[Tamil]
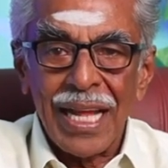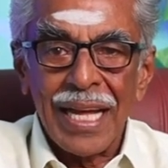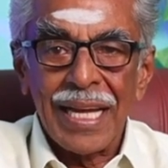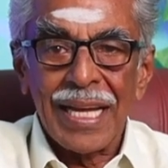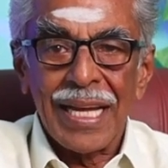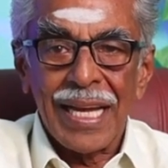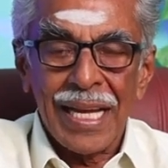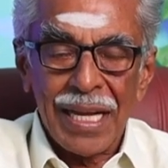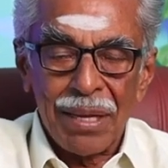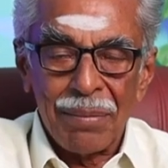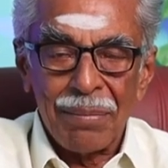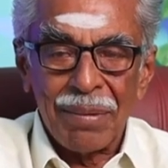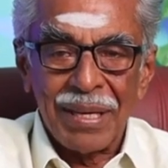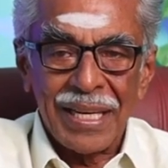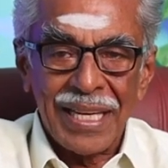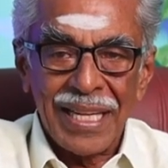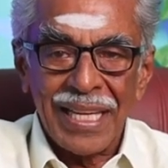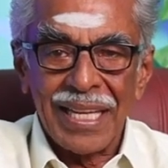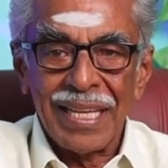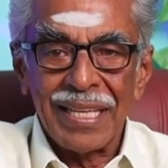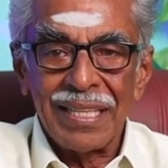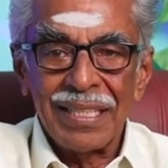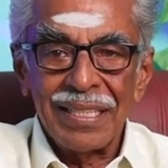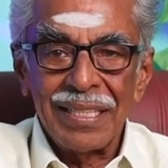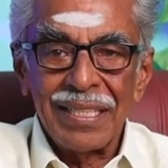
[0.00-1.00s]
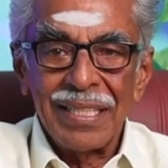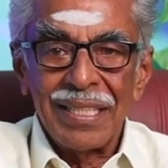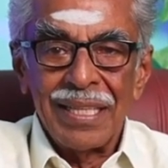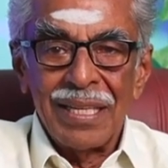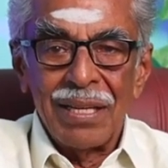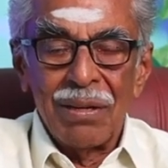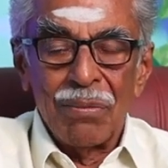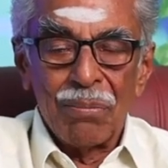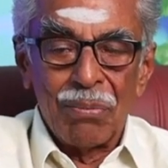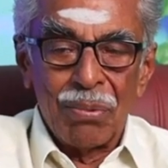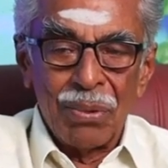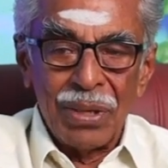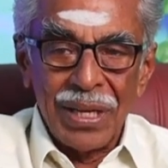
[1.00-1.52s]
நான் கேட்க மாட்டேன்
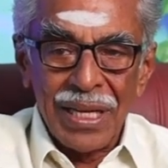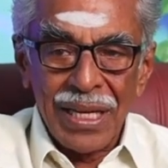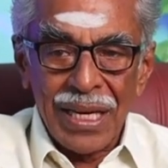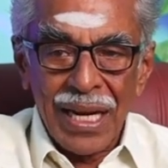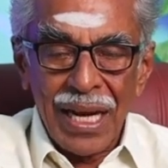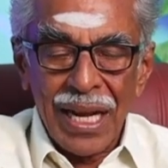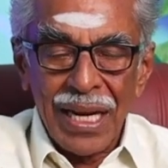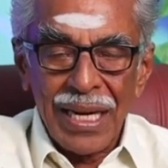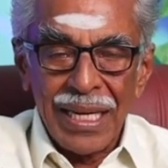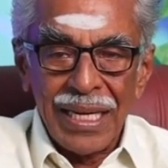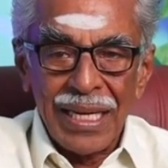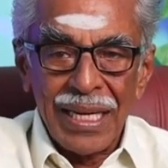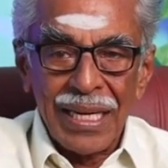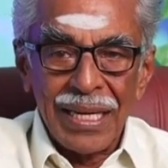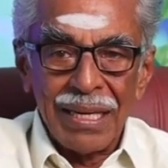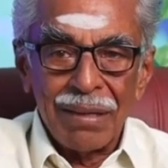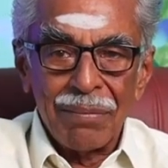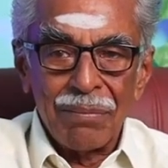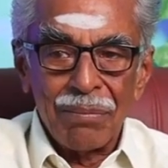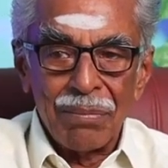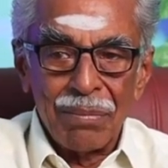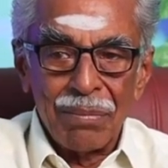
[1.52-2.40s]
புள்ள காலையில்